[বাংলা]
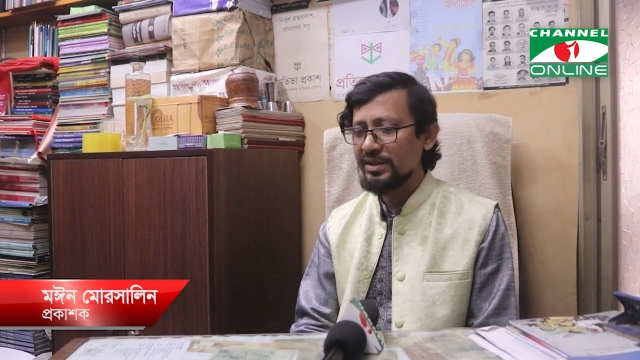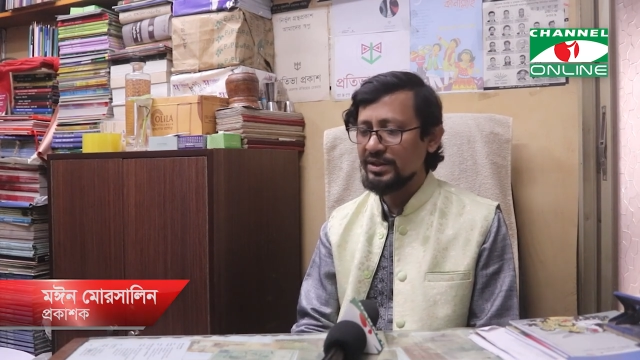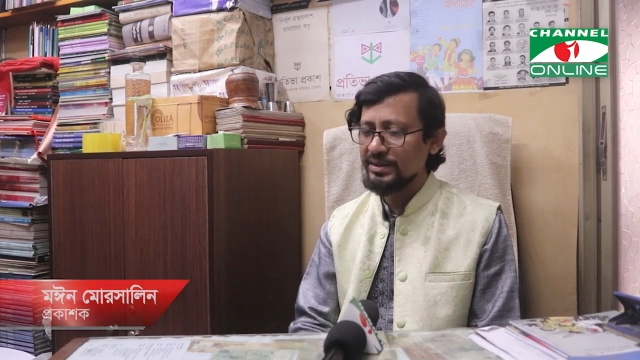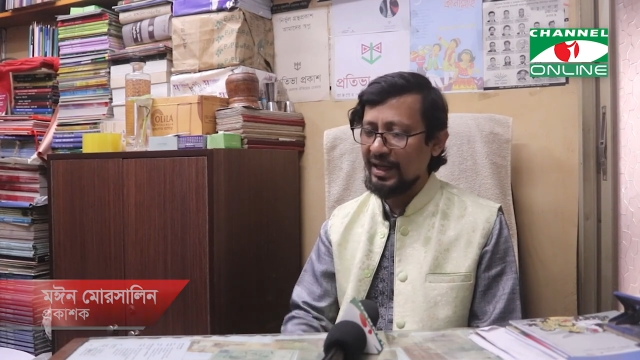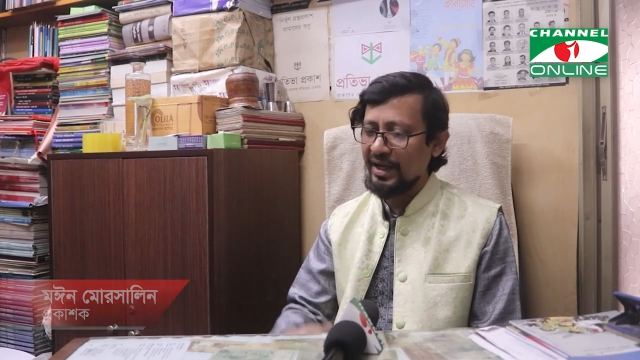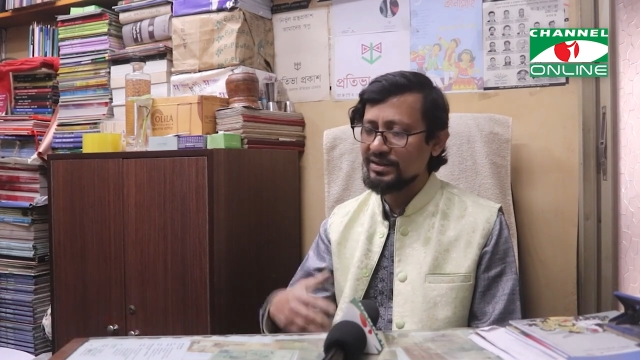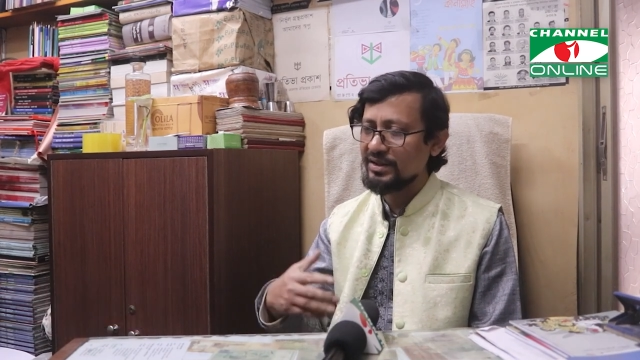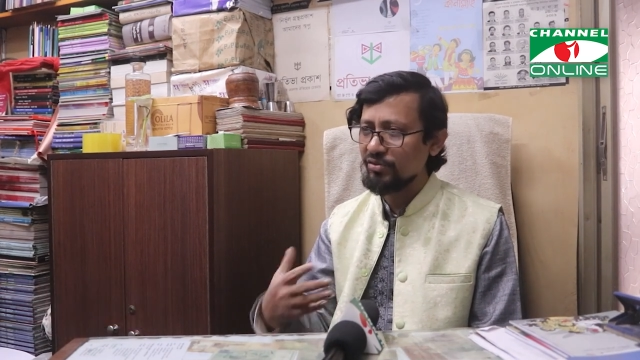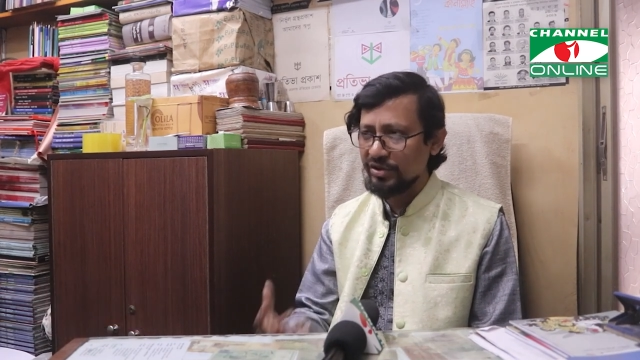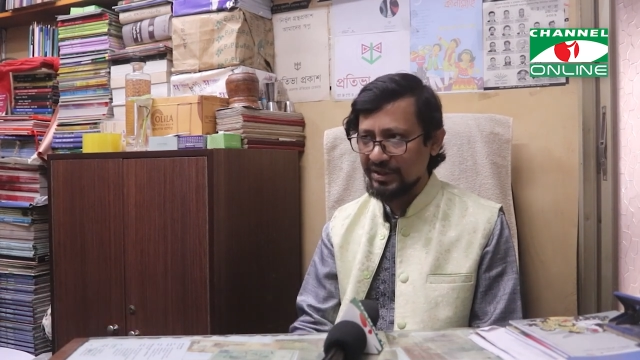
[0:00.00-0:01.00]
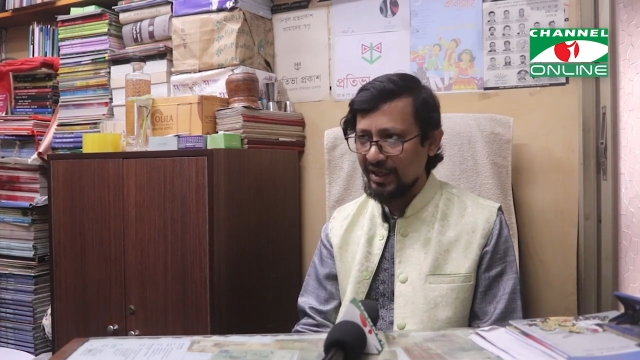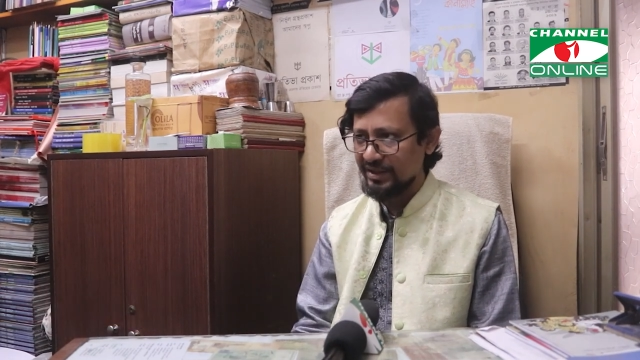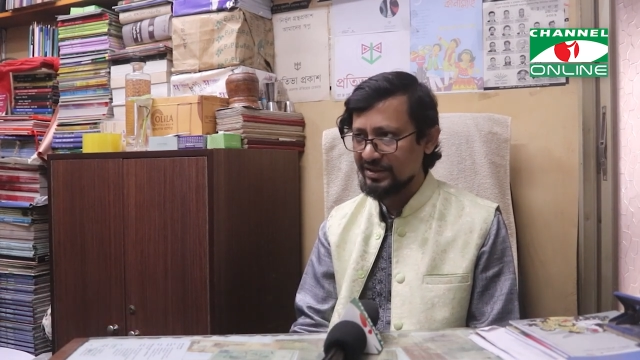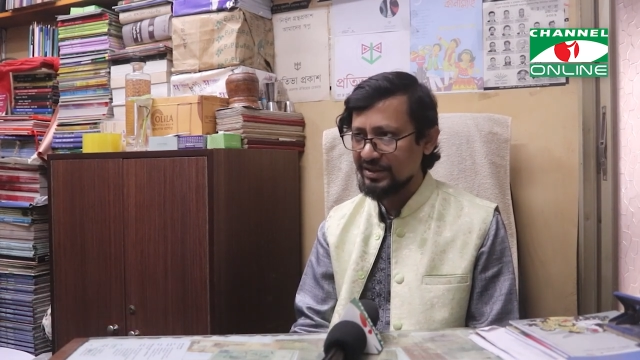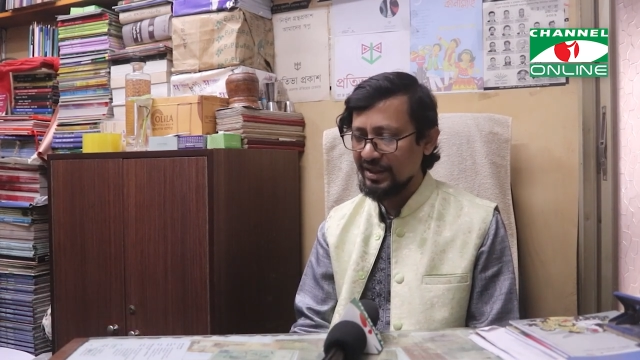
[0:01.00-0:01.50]
সে তার যে
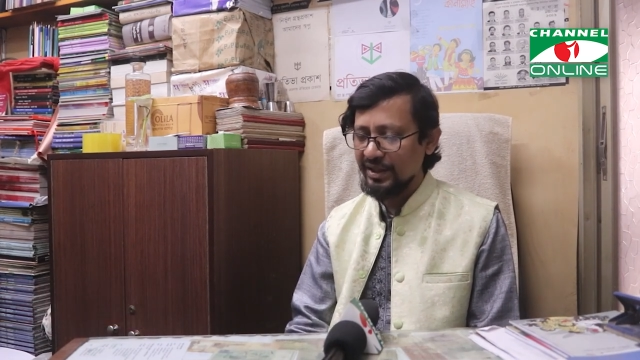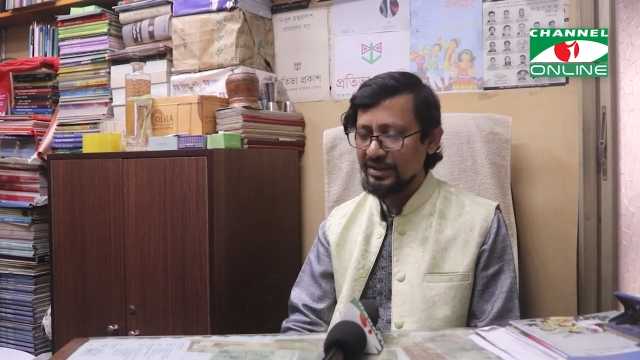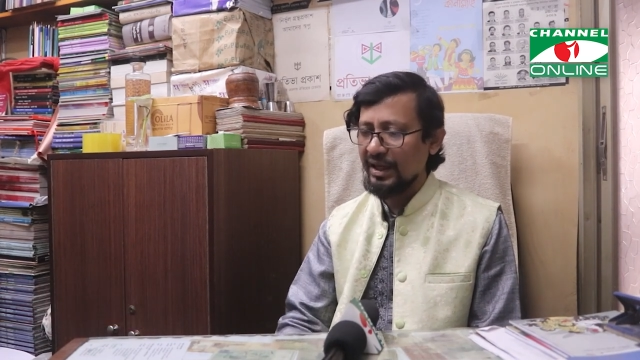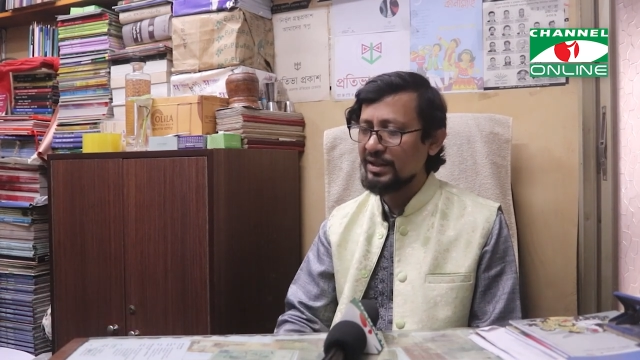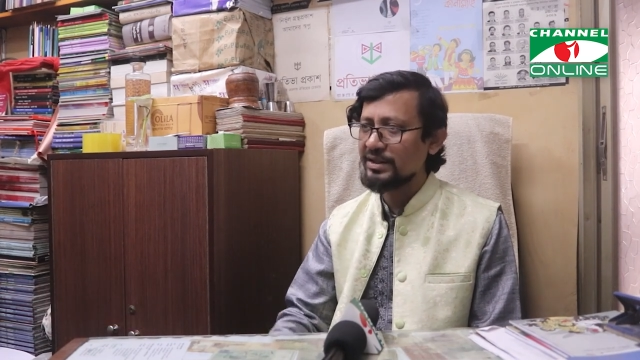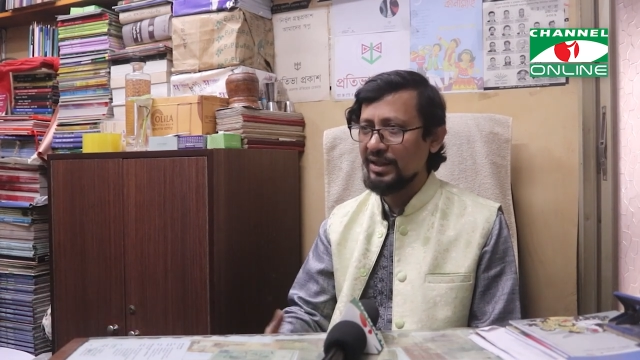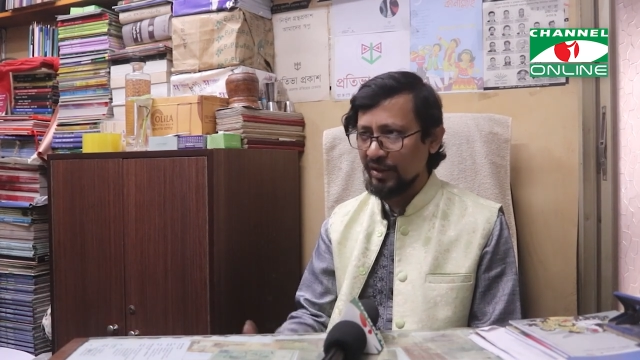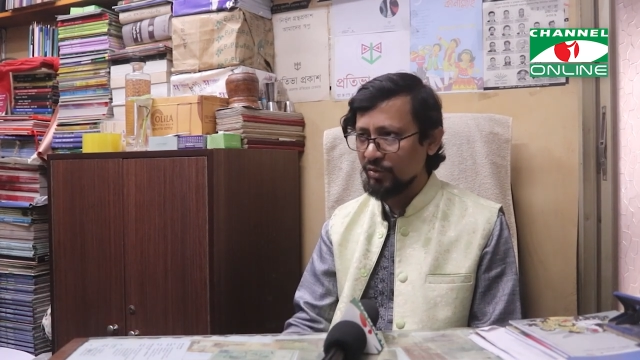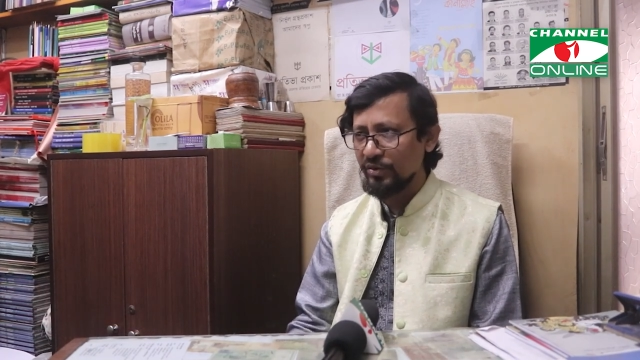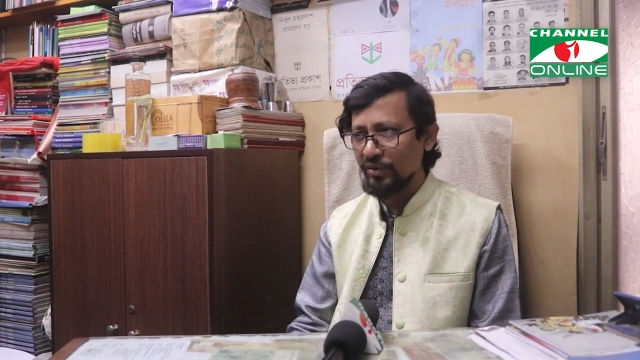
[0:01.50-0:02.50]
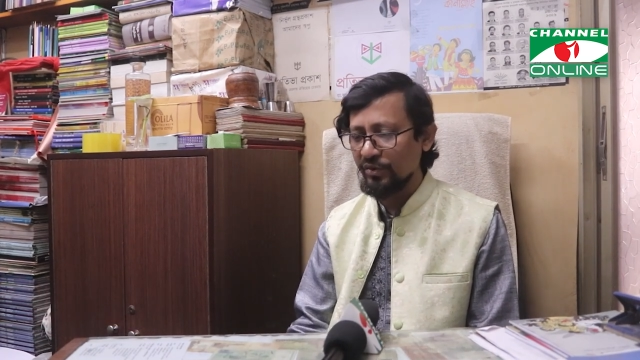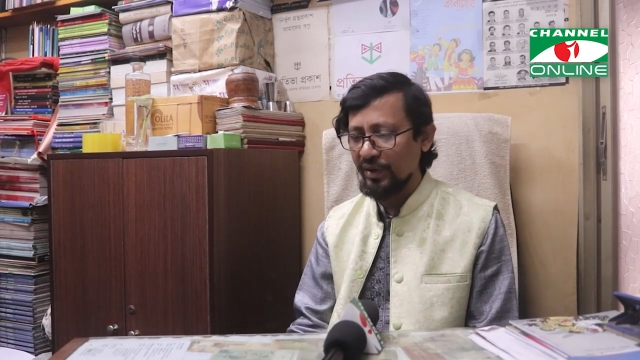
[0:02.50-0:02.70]
উচ্ছ্বাস তার যে আনন্দ